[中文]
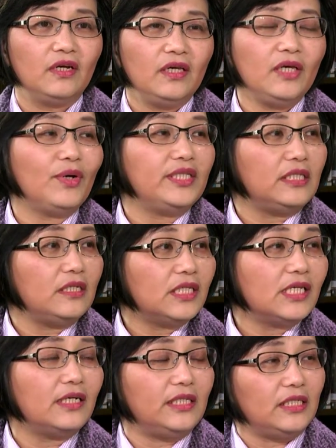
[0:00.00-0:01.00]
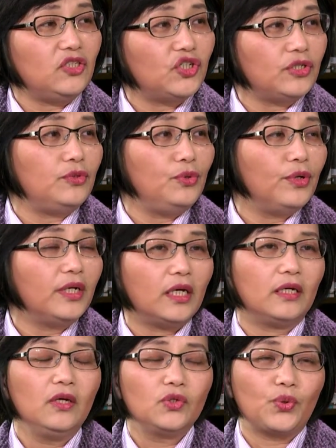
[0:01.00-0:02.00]
因为机测已经制约
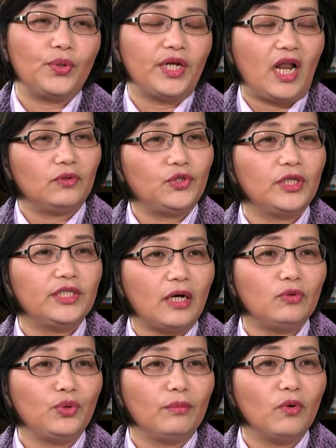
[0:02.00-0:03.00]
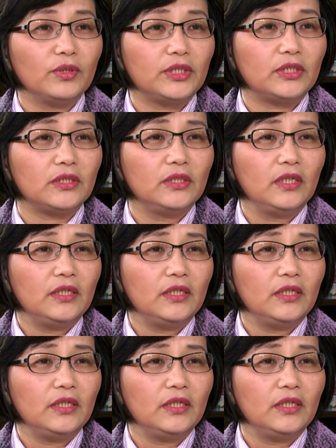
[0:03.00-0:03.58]
了所有的老师的教学模式。